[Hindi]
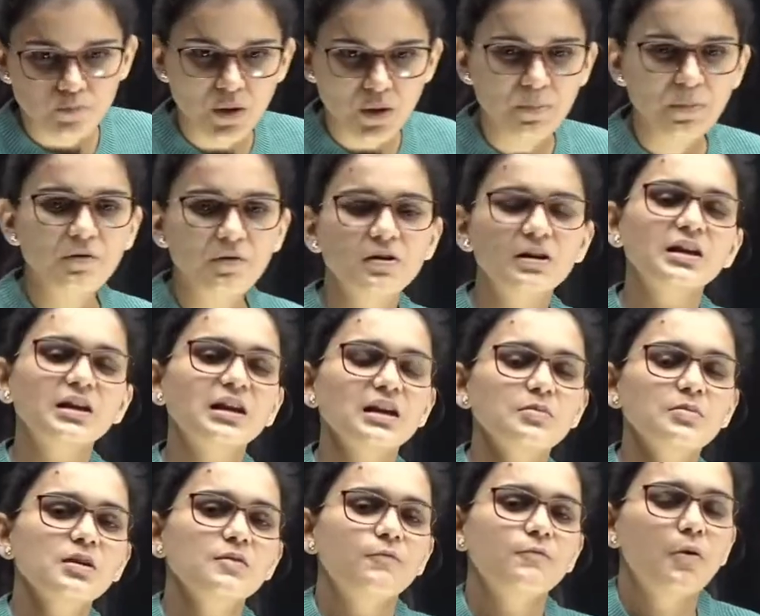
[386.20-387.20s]
पेपर वन के लिए
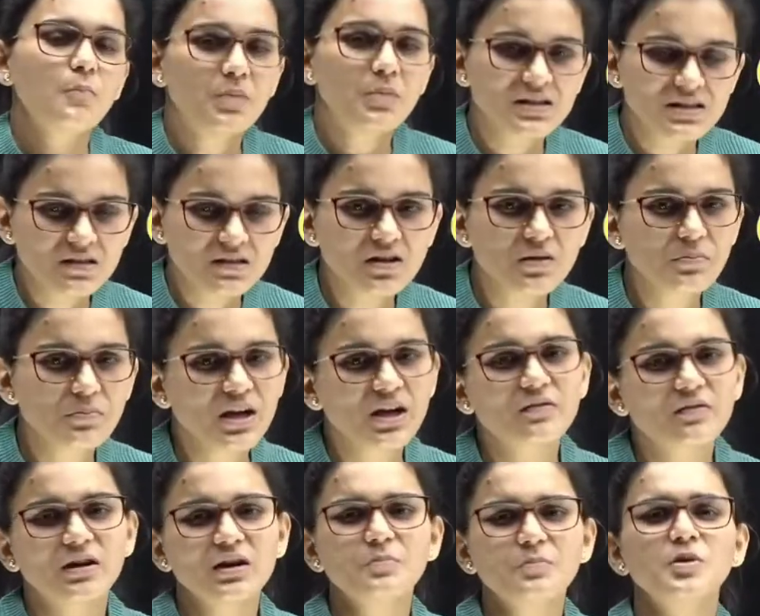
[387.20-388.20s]
भी फॉर्म भर सकते हैं
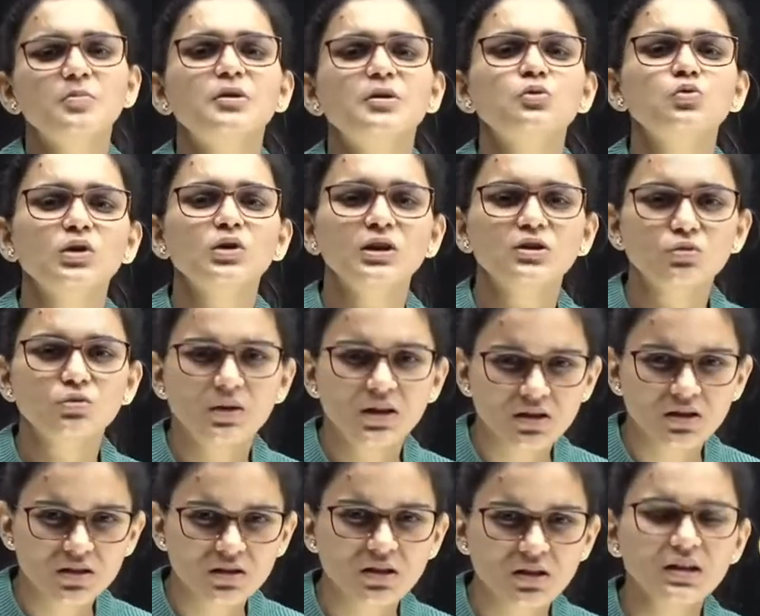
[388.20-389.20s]
बीएड वाले पेपर टू के लिए तो
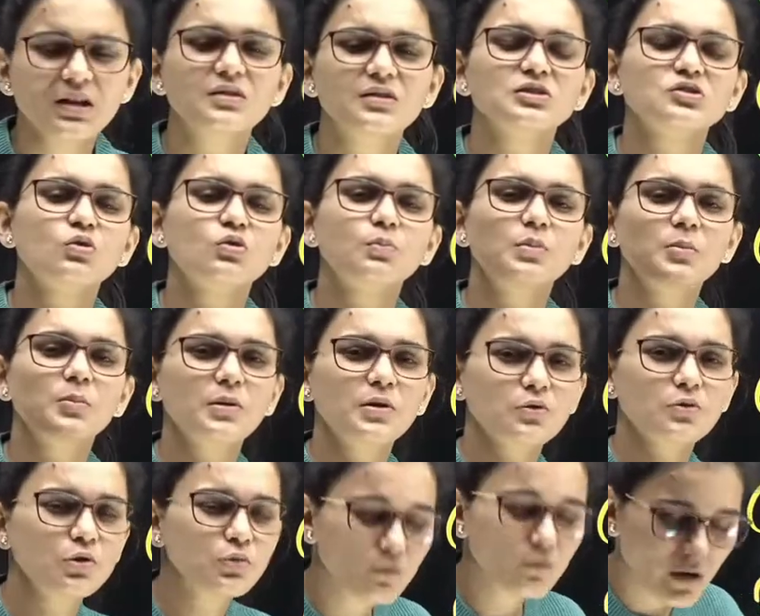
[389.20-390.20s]
भरते ही थे या इसको पेपर
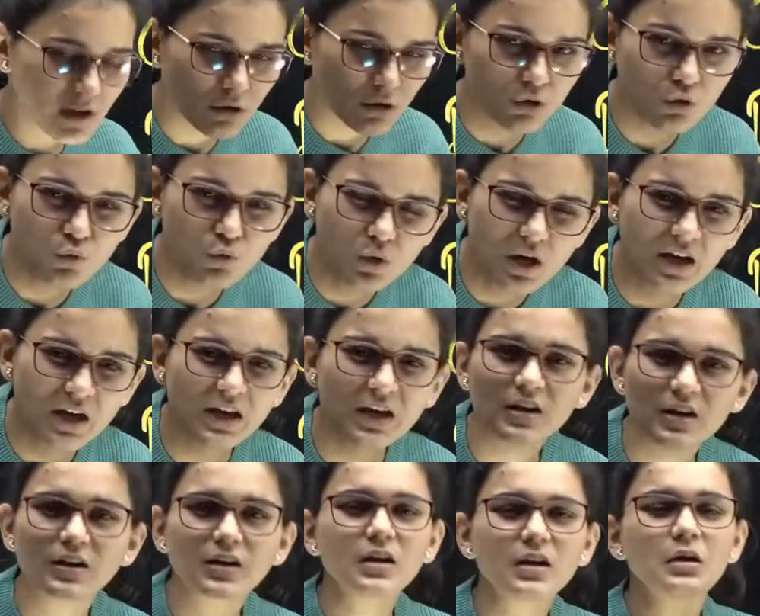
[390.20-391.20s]
टू वन और टू ना कह
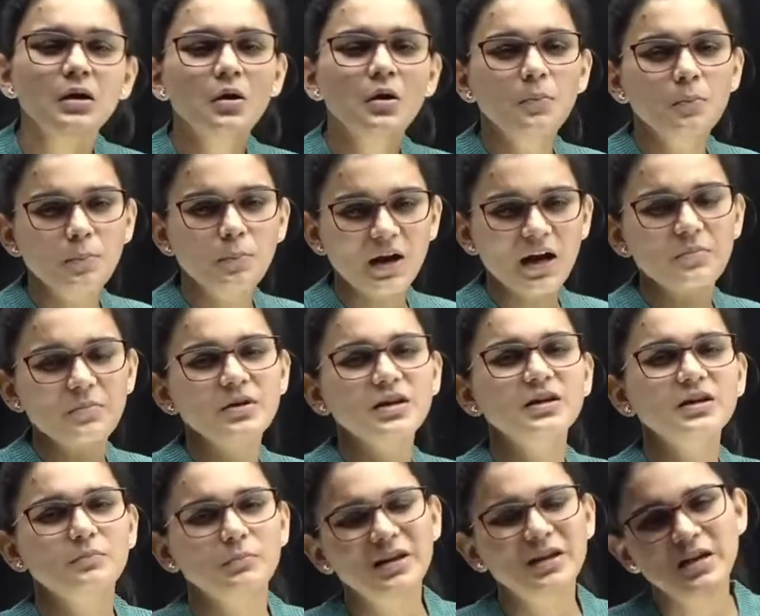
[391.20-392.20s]
करके प्राइमरी
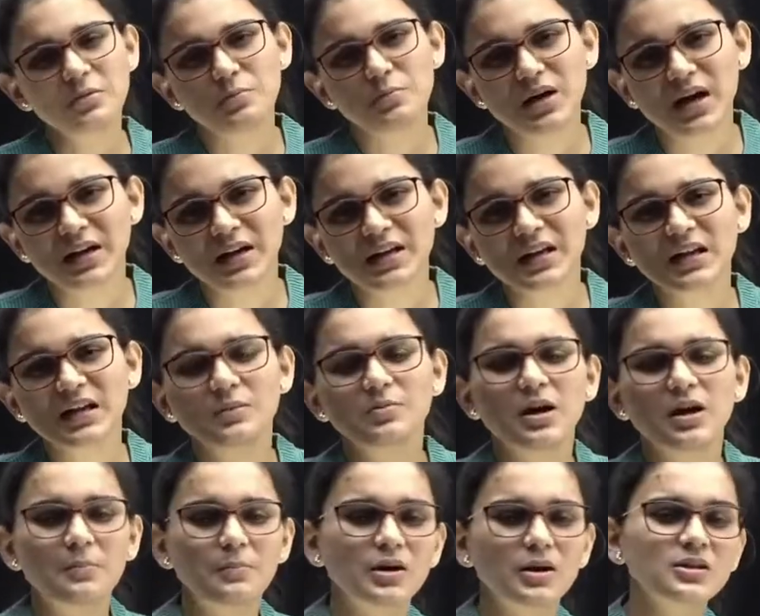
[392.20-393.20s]
यानी पीआरटी के लिए
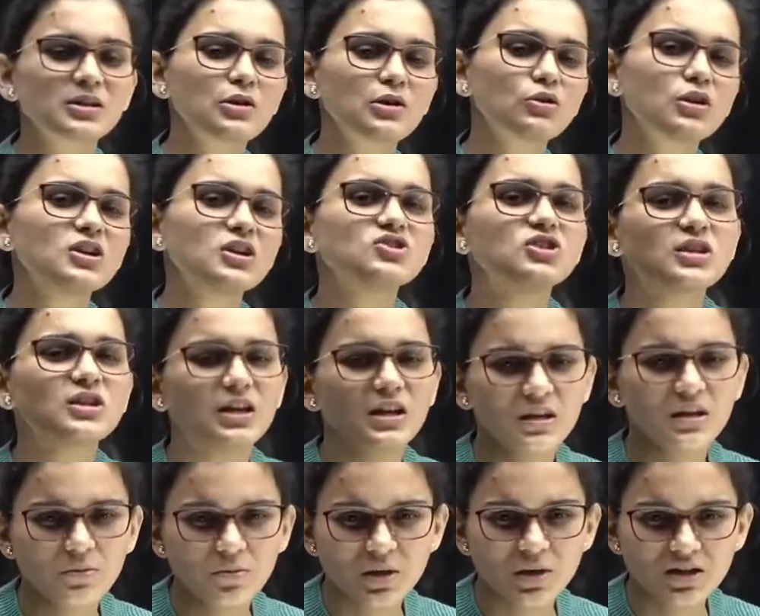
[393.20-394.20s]
भी आप भरते हैं और टीजीटी के
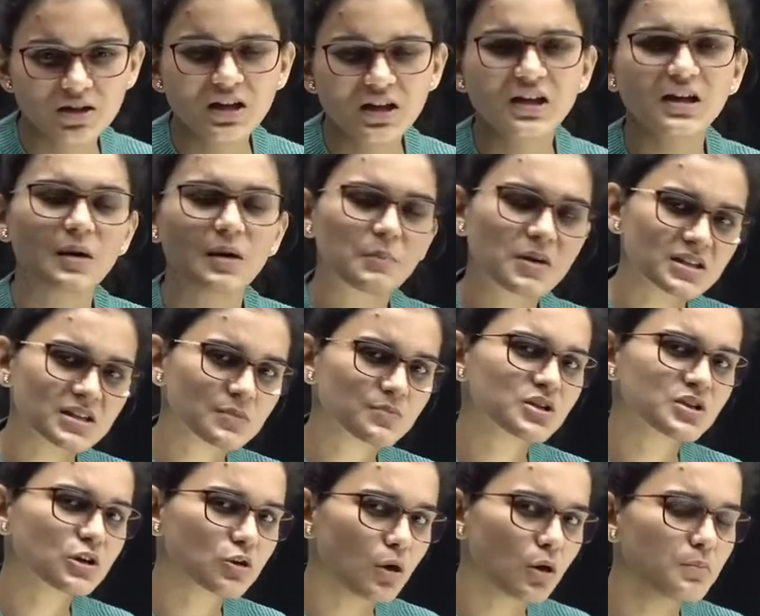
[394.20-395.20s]
लिए भी भरते हैं अगर आपका
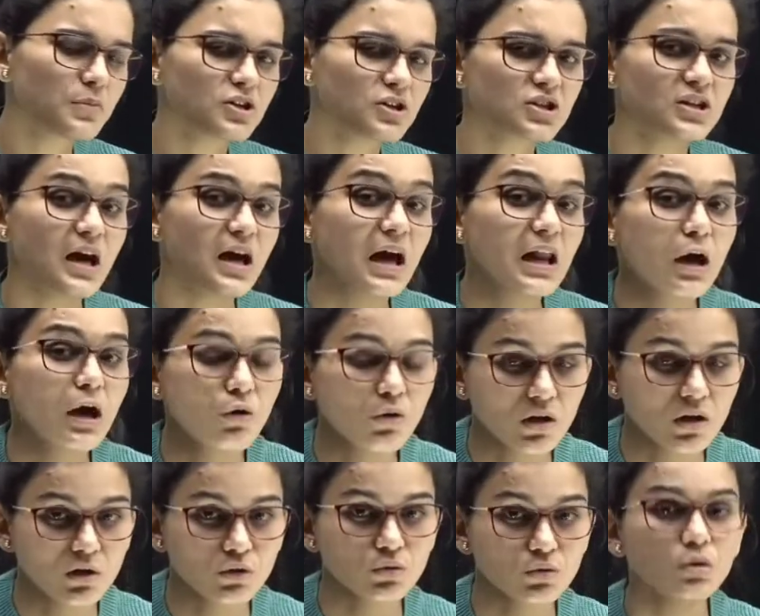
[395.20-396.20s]
सब्जेक्ट कॉम्बिनेशन अलाउ
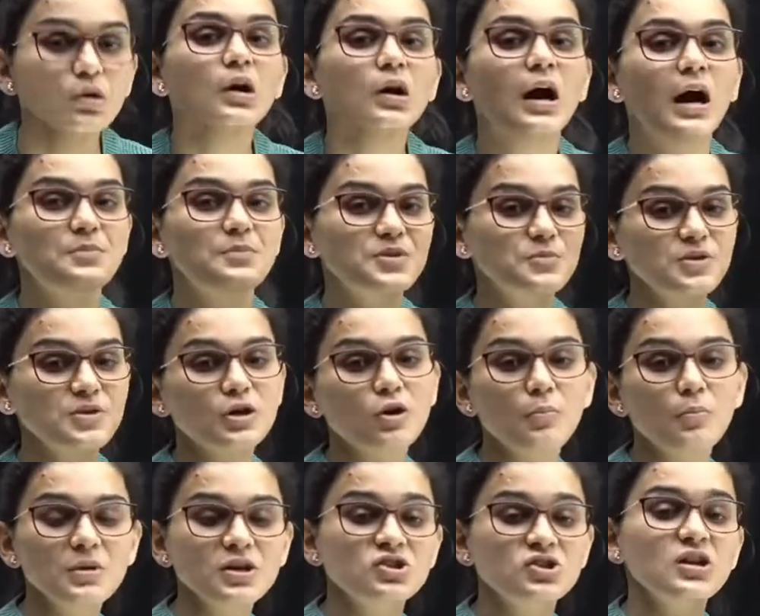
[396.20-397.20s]
करे तो अब सब्जेक्ट
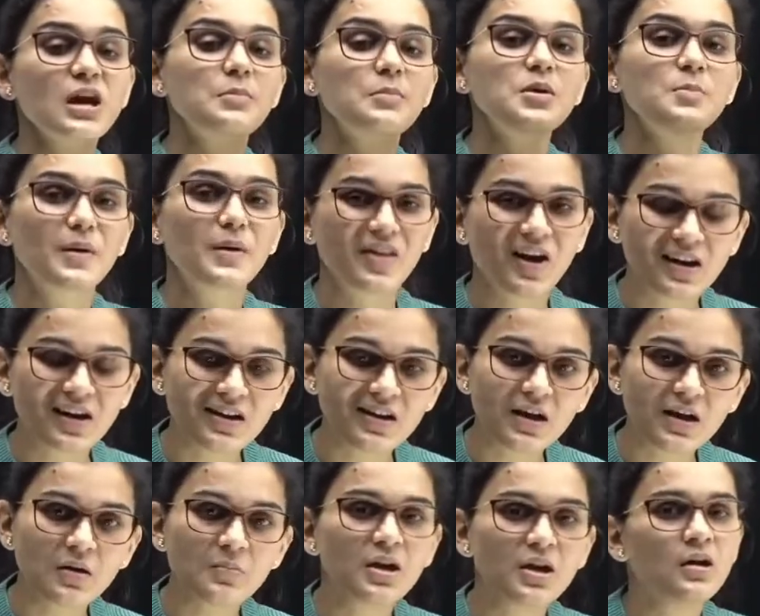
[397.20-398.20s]
कॉम्बिनेशन का अभी पता नहीं
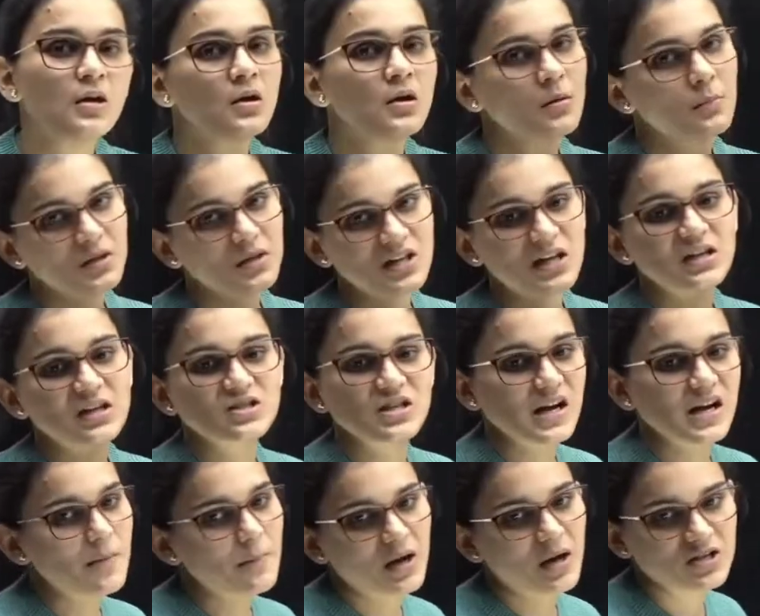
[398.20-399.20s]
है हमें पता लग
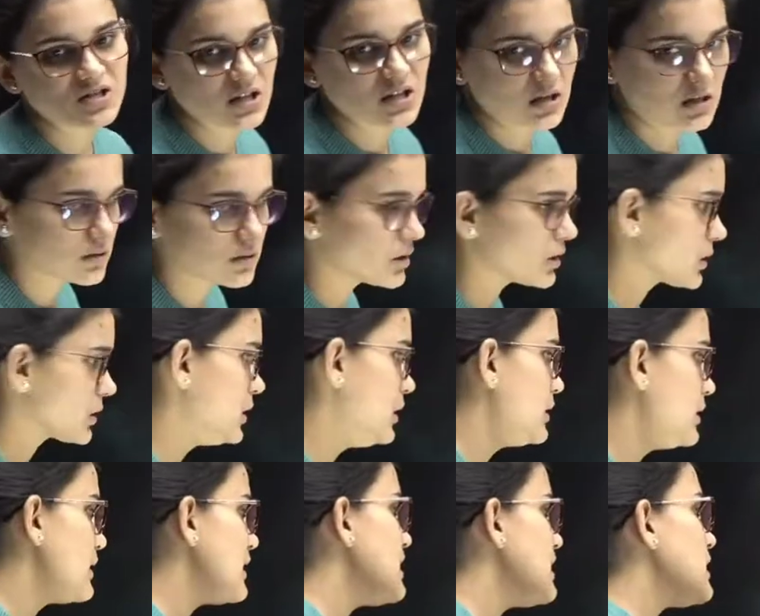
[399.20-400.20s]
जाएगा पांच तारीख तक
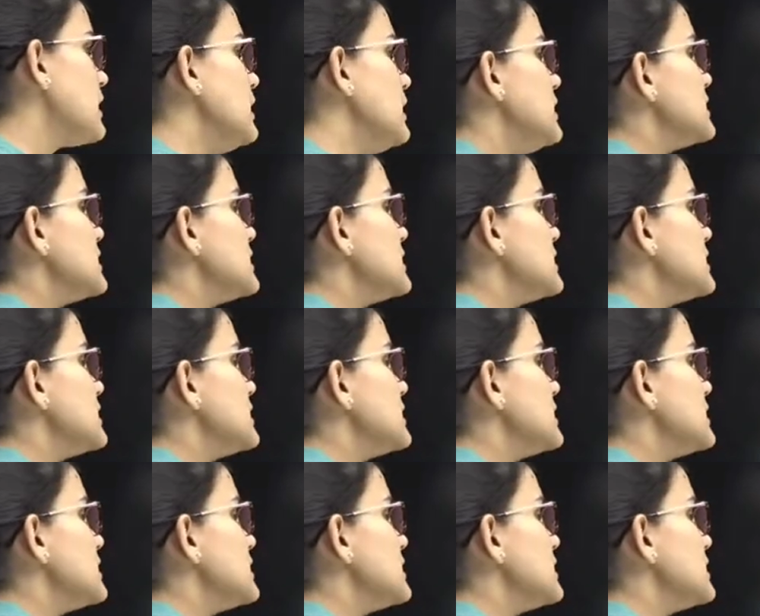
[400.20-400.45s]
ठीक